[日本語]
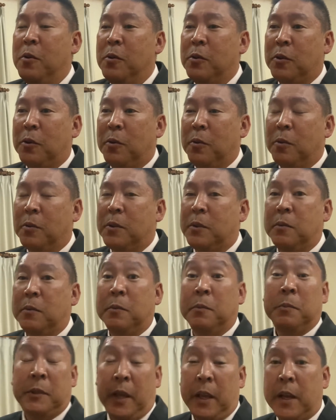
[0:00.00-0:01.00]
その、
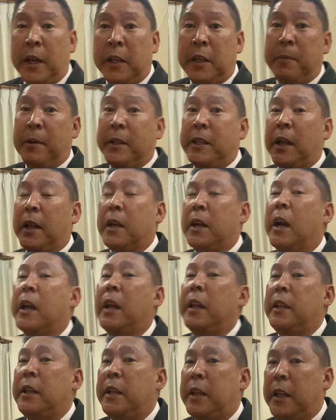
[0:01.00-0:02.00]
前回で言えば田中
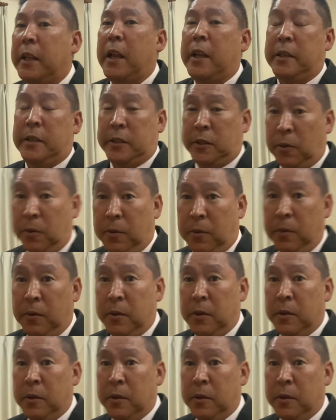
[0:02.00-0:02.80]
健に入れたい人